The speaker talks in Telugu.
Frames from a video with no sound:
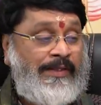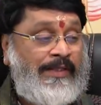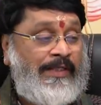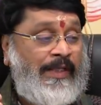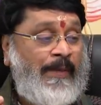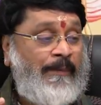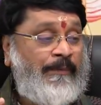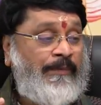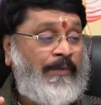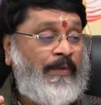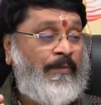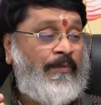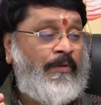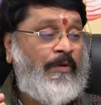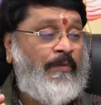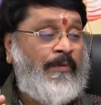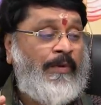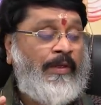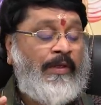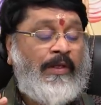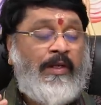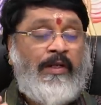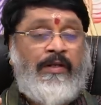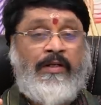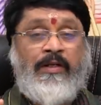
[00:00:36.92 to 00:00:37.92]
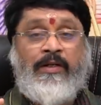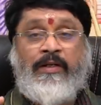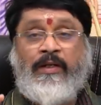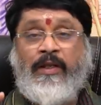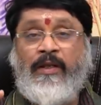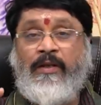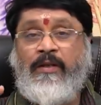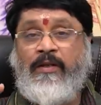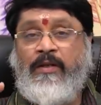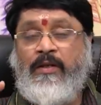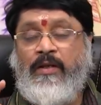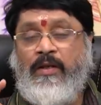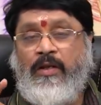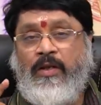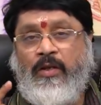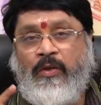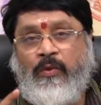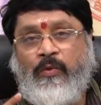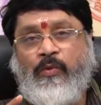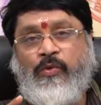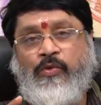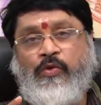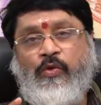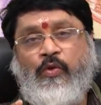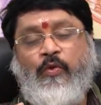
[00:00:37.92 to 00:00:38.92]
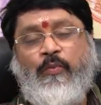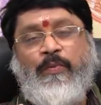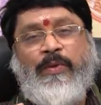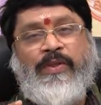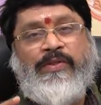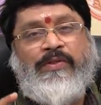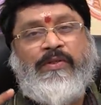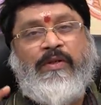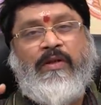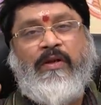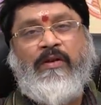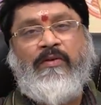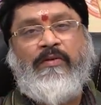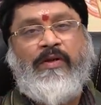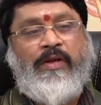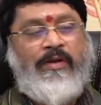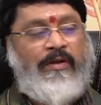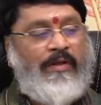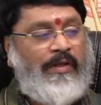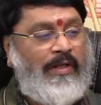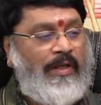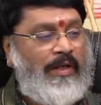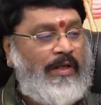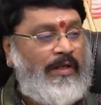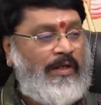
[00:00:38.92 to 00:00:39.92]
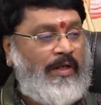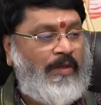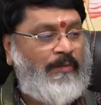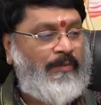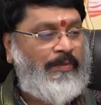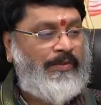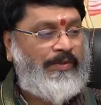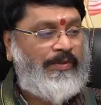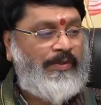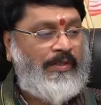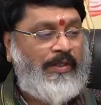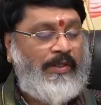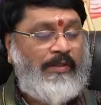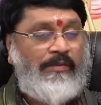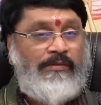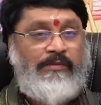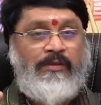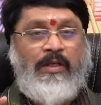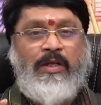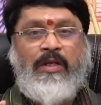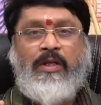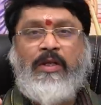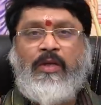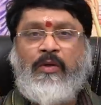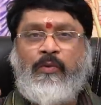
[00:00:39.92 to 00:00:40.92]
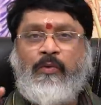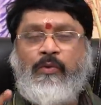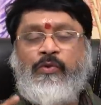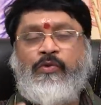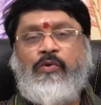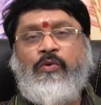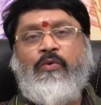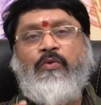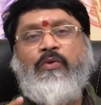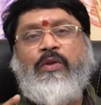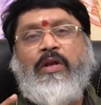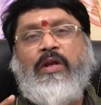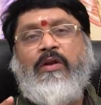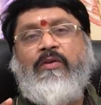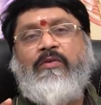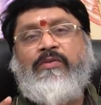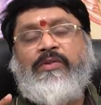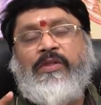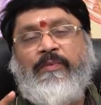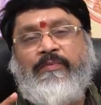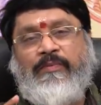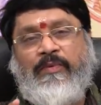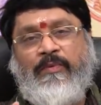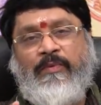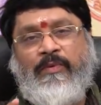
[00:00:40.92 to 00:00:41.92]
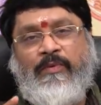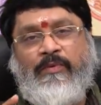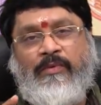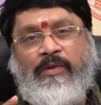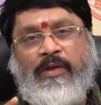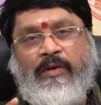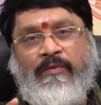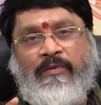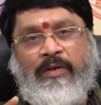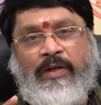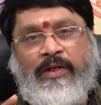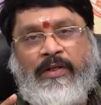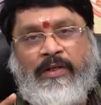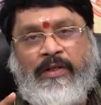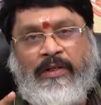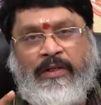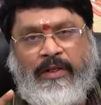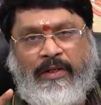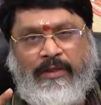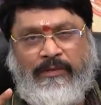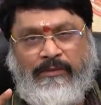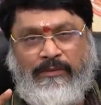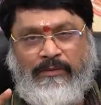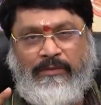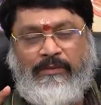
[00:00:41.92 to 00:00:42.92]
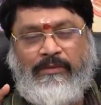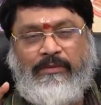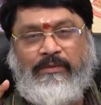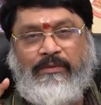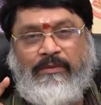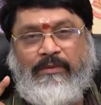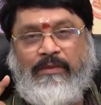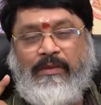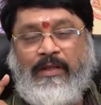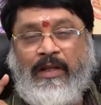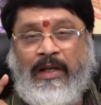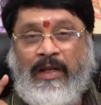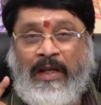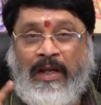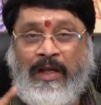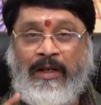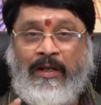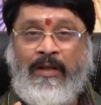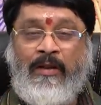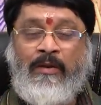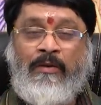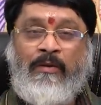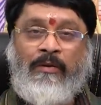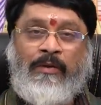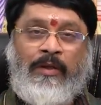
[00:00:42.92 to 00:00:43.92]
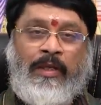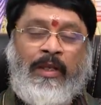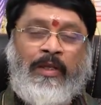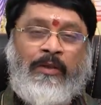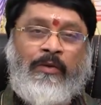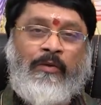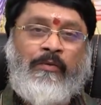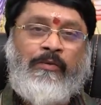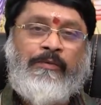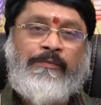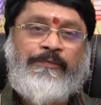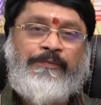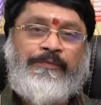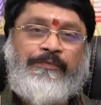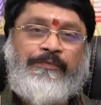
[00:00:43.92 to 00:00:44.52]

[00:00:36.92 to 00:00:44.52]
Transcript: సప్తంలో మనకి ఏంటంటే కుజుడు ప్లస్ రాహు రెండు గ్రహాలు కనిపిస్తున్నాయి కుజుడు రాహు సప్తంలో ఉండడం వల్ల ఏంటంటే లగ్నంలో కేతు